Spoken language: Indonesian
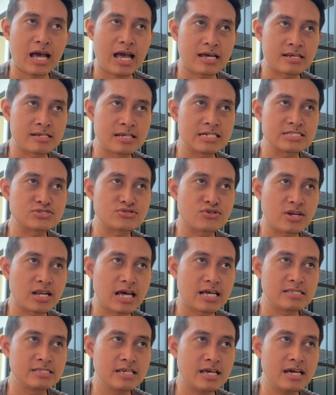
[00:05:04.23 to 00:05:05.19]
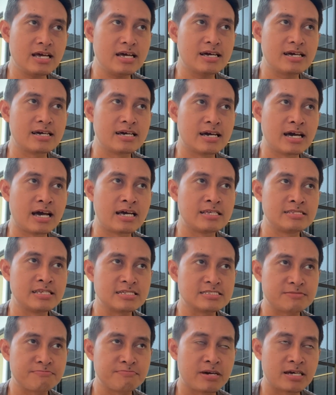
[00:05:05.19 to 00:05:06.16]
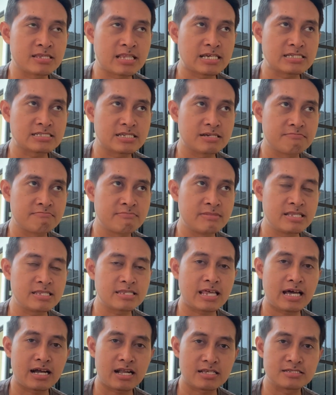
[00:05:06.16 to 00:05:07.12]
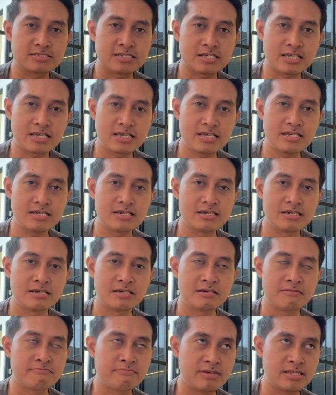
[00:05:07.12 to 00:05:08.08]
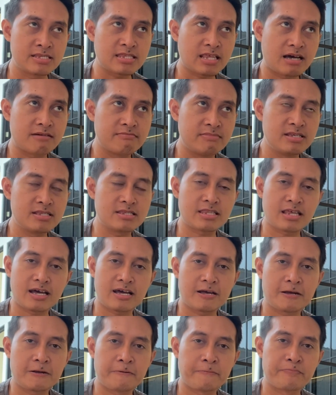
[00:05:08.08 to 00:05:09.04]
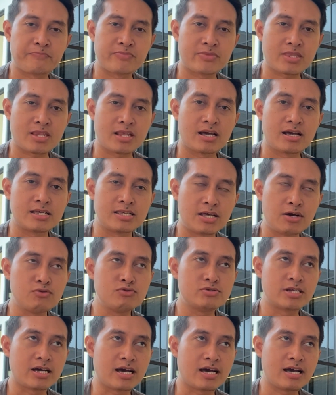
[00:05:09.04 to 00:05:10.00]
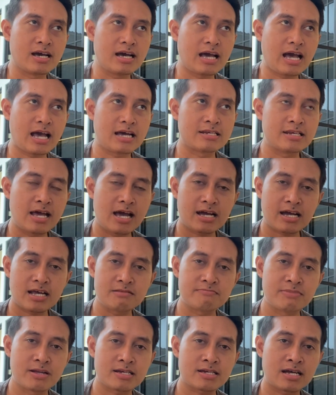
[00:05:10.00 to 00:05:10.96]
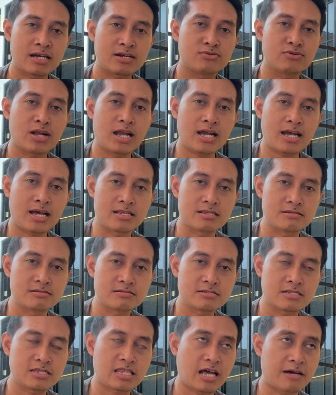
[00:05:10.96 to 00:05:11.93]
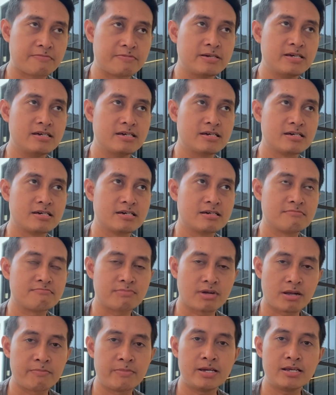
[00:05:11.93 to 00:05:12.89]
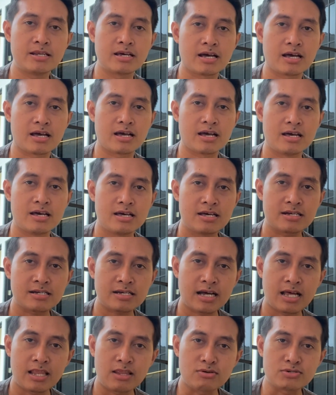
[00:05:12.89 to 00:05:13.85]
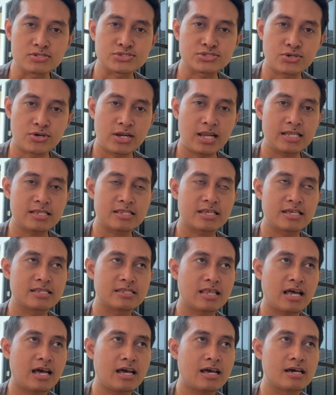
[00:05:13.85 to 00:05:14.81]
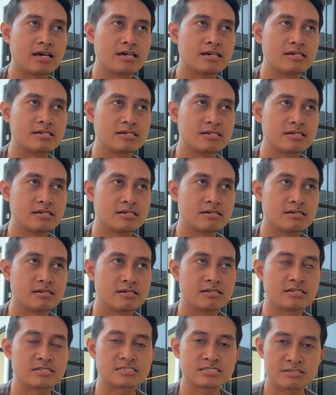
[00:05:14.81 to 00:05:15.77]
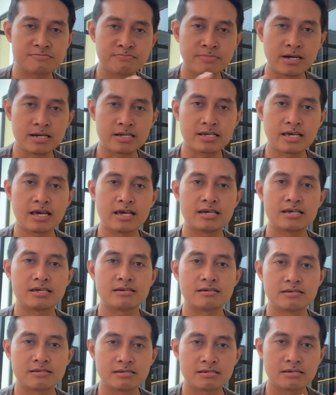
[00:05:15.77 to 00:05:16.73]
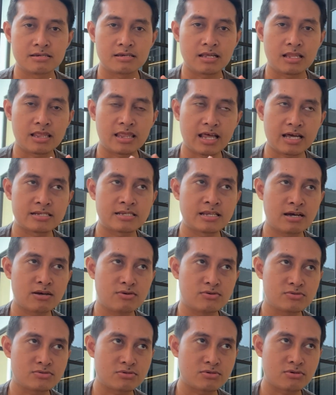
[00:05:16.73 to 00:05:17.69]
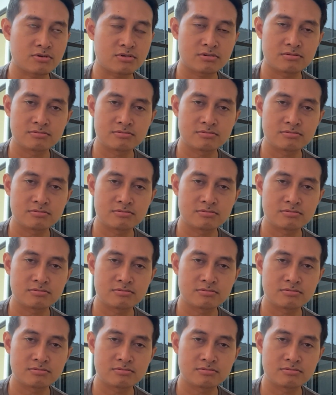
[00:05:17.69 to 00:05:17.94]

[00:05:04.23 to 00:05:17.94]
Anda sholatnya hanya sebatas minta rezeki, minta-minta, ya udah Anda akan berkekurangan. Tetapi berbeda kalau sholat kita sebagai ladang untuk